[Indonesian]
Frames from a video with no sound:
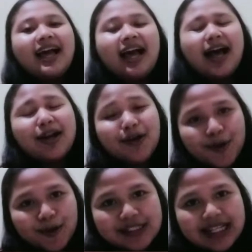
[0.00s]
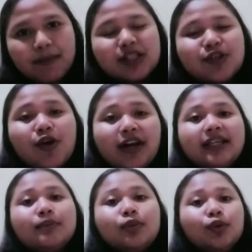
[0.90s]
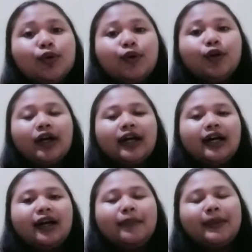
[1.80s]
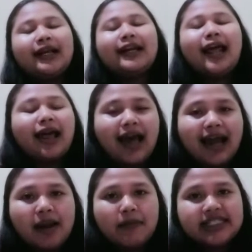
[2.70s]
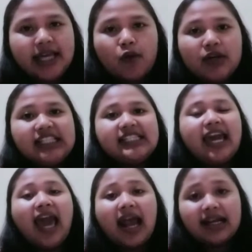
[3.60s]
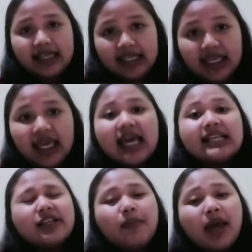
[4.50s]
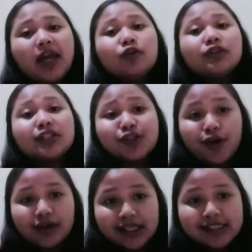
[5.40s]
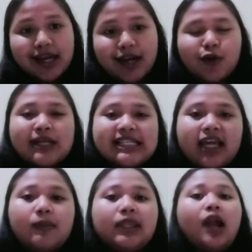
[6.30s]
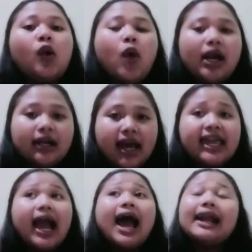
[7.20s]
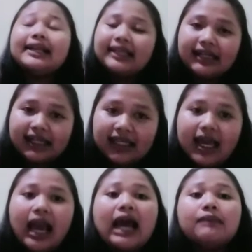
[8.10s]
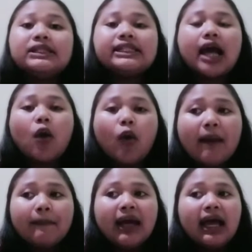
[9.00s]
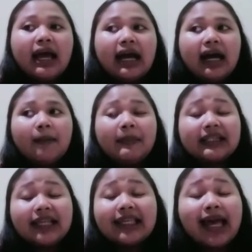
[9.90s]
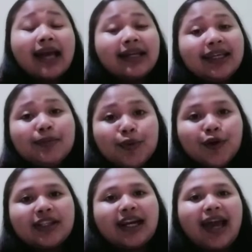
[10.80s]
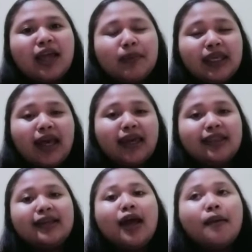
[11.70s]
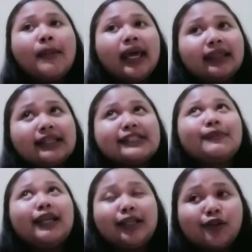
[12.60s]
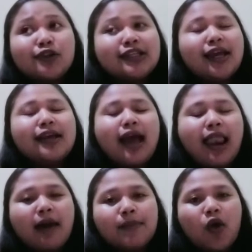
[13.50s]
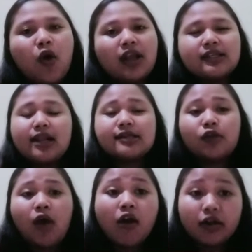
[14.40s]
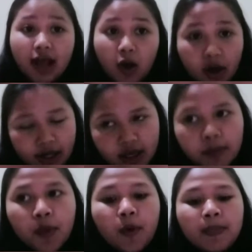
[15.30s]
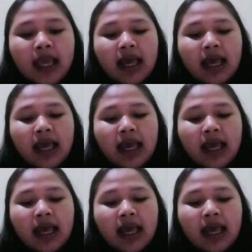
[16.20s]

Halo, selamat sore Ibu. Uh, perkenalkan nama saya Wening Cahyani sebagai nutrisionis dari Rumah Sakit Mitra Keluarga yang hari ini akan menjawab uh, pertanyaan Ibu terkait penyakit diabetes mellitus yang dialami oleh salah satu anggota keluarga Ibu.